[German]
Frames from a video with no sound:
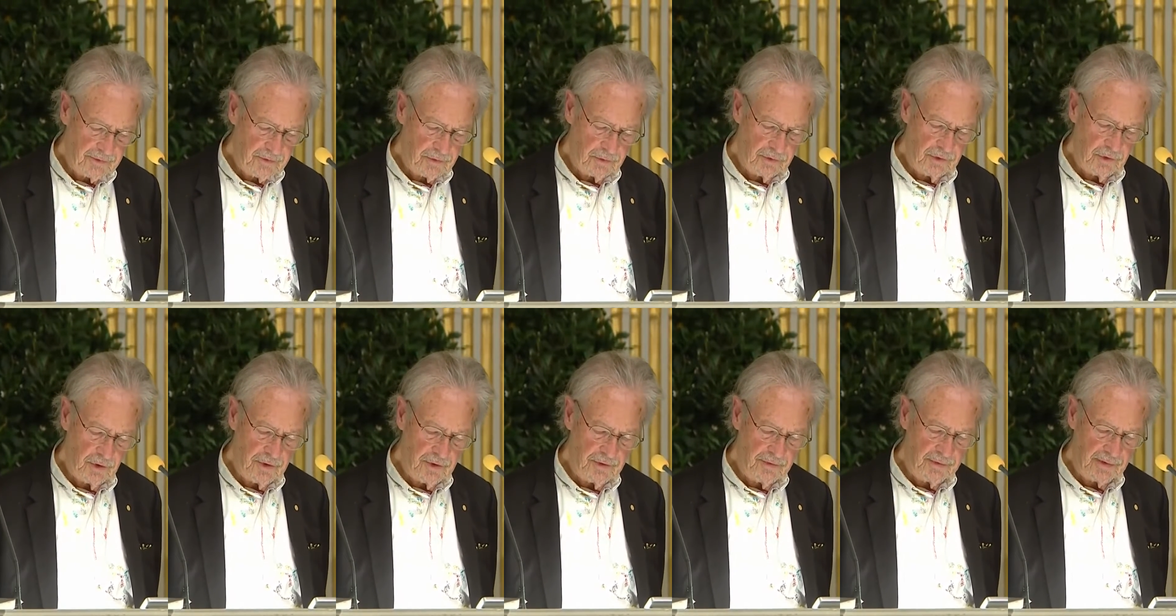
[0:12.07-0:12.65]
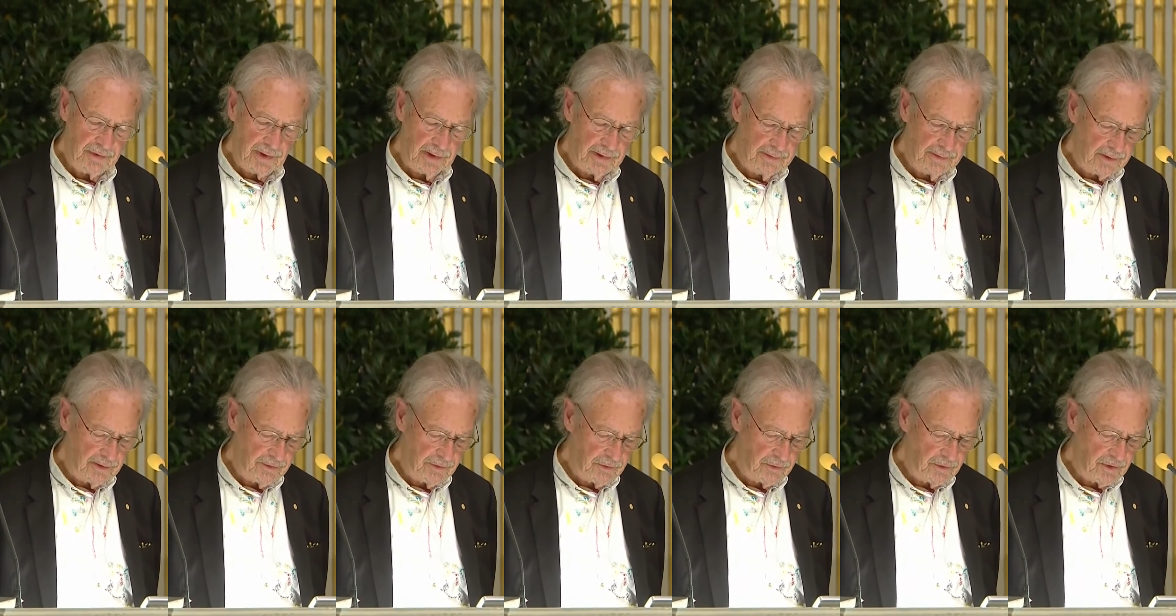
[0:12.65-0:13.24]
zu Deutsch
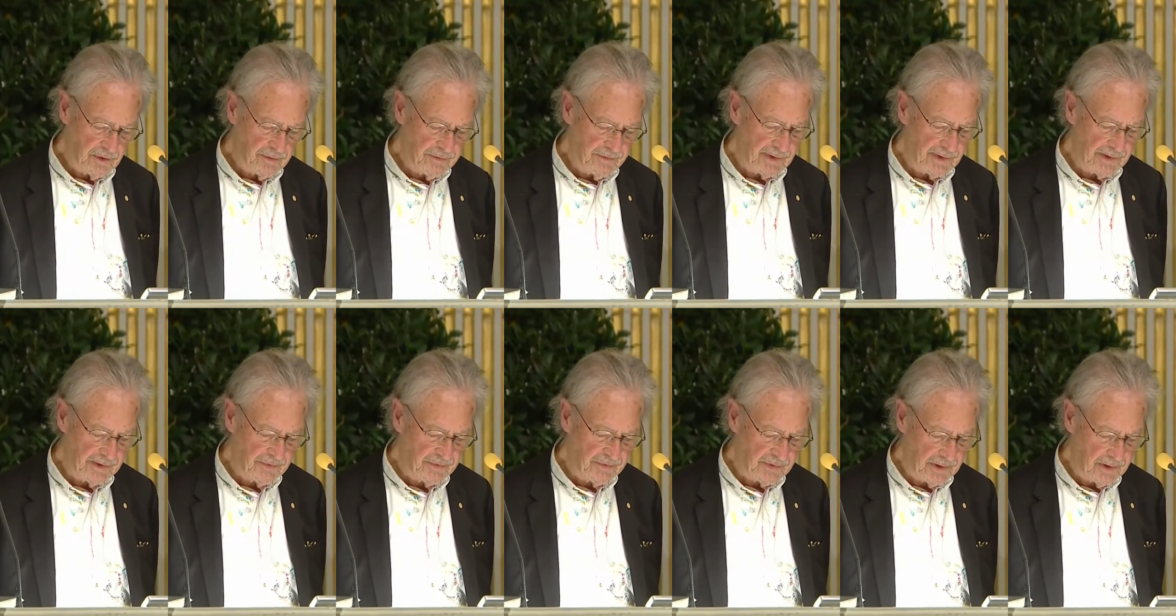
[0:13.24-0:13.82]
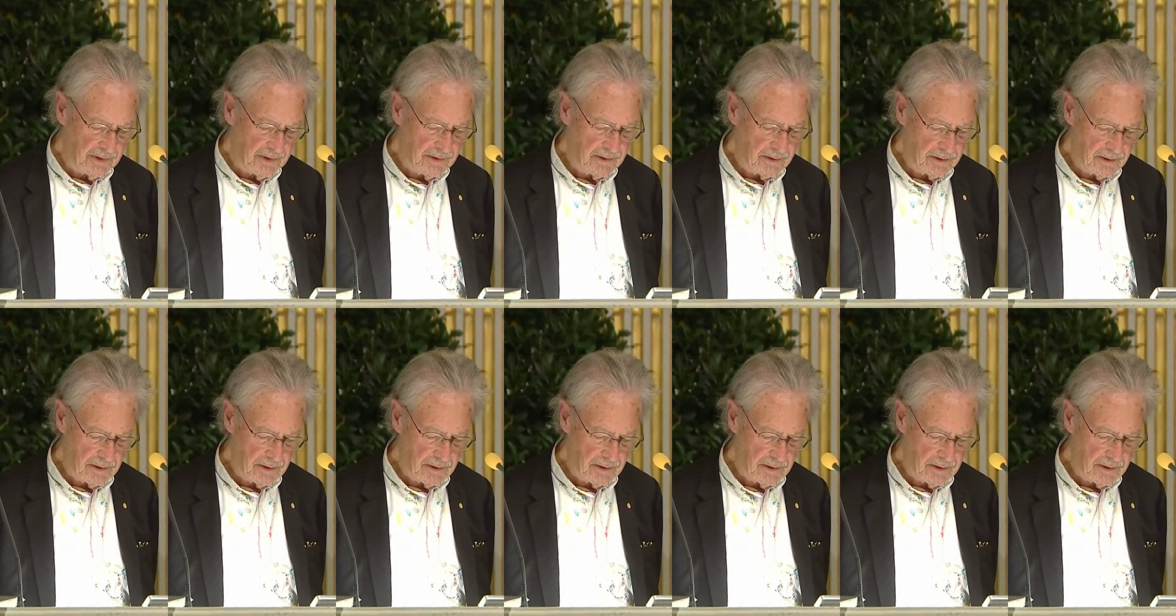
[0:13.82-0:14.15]
altes Dorf, erzählt.